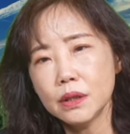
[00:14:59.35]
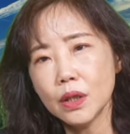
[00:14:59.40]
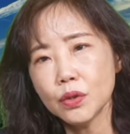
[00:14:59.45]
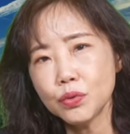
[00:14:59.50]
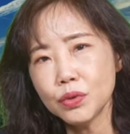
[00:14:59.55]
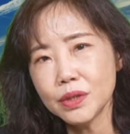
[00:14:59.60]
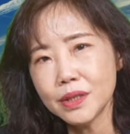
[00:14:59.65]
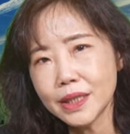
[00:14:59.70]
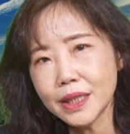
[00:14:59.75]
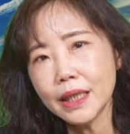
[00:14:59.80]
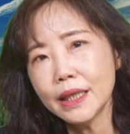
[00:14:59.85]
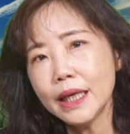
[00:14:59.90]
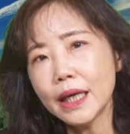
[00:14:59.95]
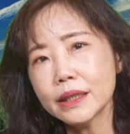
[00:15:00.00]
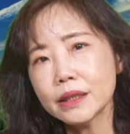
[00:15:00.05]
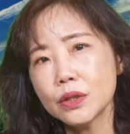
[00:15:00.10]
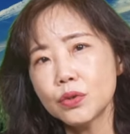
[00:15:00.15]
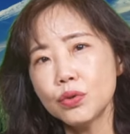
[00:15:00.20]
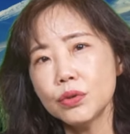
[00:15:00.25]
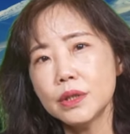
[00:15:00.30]
要去尽
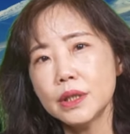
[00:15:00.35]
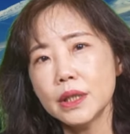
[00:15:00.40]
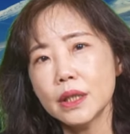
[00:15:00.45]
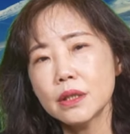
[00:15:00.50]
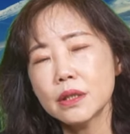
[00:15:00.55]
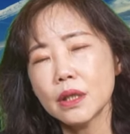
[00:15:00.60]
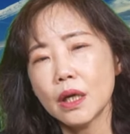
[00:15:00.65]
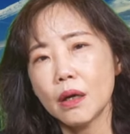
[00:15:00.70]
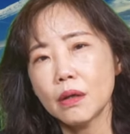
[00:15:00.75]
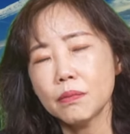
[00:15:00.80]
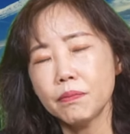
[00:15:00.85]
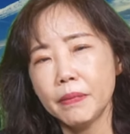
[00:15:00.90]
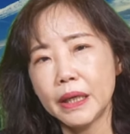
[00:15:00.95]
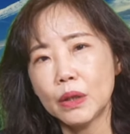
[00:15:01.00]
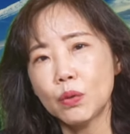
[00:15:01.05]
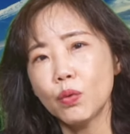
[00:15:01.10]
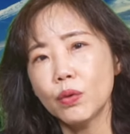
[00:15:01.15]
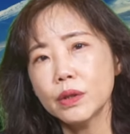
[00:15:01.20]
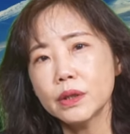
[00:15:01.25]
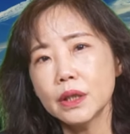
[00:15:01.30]
量的去减少
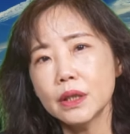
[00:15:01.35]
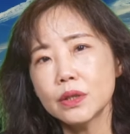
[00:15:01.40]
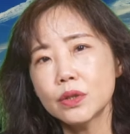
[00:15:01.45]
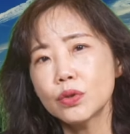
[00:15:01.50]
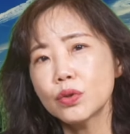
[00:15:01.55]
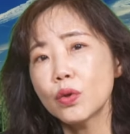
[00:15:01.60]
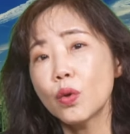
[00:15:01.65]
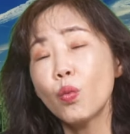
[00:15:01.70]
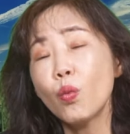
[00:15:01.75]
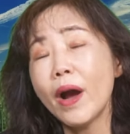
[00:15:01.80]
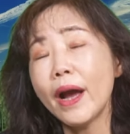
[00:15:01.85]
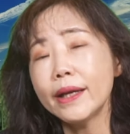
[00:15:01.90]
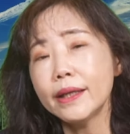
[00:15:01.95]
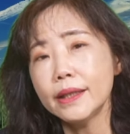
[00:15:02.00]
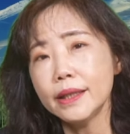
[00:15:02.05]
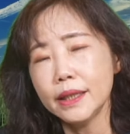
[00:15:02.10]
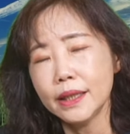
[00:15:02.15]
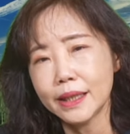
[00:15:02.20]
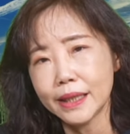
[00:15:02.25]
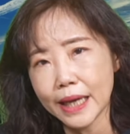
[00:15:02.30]
美国的这种
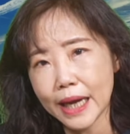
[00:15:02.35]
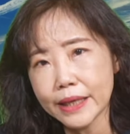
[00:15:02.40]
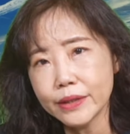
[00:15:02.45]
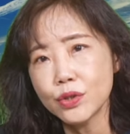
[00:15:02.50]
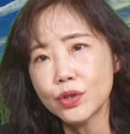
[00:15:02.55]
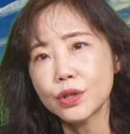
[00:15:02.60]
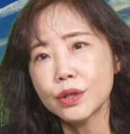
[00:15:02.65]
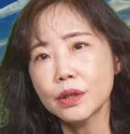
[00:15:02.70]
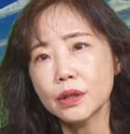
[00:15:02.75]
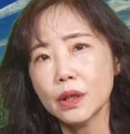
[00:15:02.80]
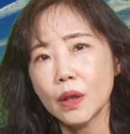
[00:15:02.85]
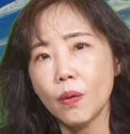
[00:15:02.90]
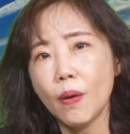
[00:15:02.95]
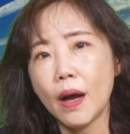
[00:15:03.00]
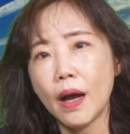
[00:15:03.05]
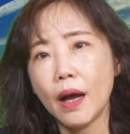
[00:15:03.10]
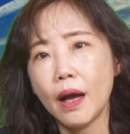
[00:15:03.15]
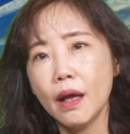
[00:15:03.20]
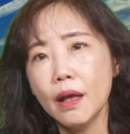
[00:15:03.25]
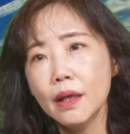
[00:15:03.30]
外力干涉的
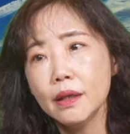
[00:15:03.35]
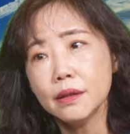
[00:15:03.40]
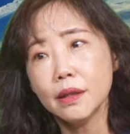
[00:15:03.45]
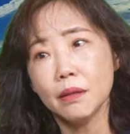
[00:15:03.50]
话，